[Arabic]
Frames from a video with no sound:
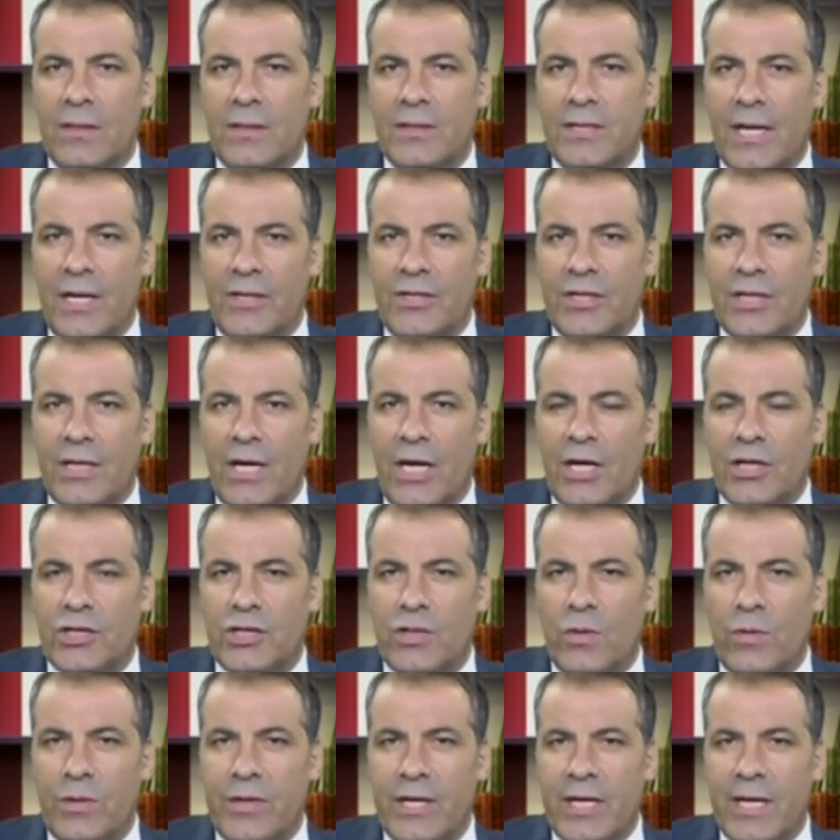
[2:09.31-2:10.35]
انت عندك عقد
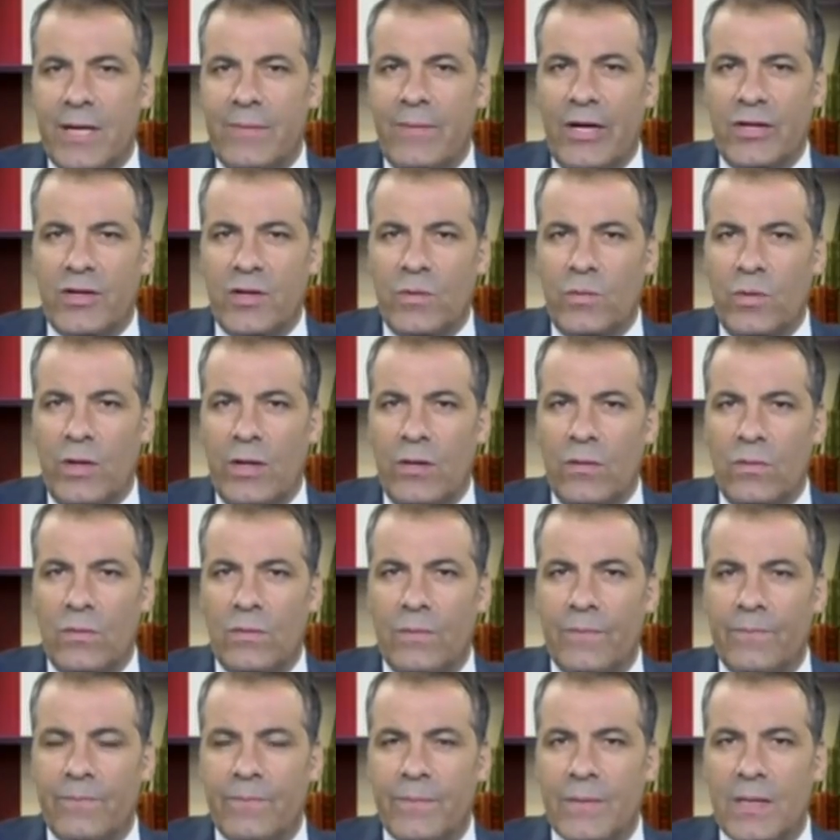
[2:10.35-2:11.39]
توثيقي ما عندهم والو
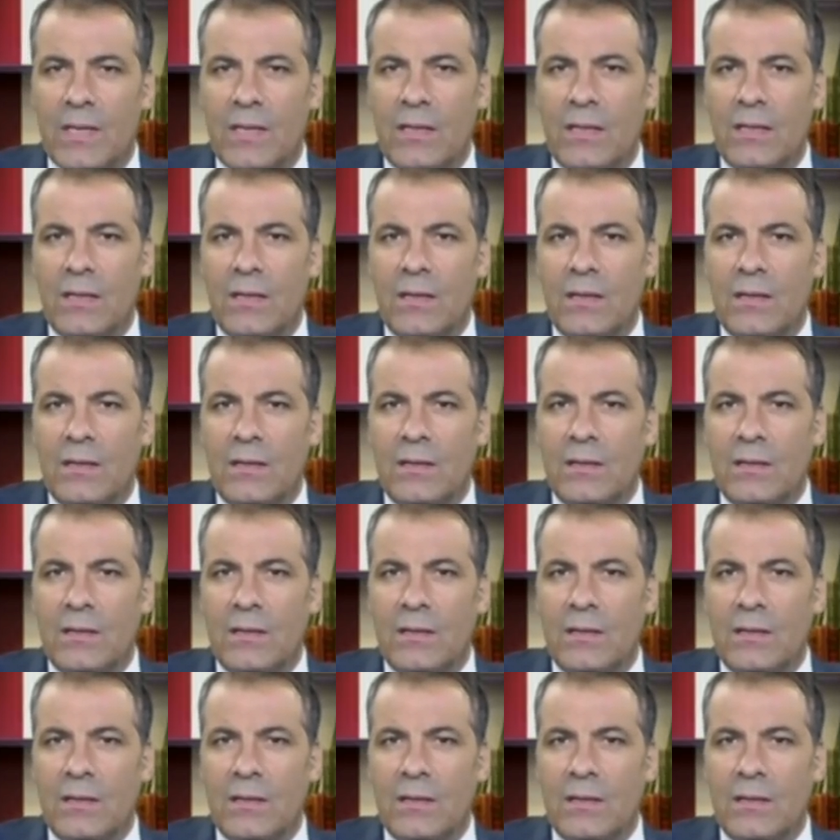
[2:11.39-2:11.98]
عندي عقد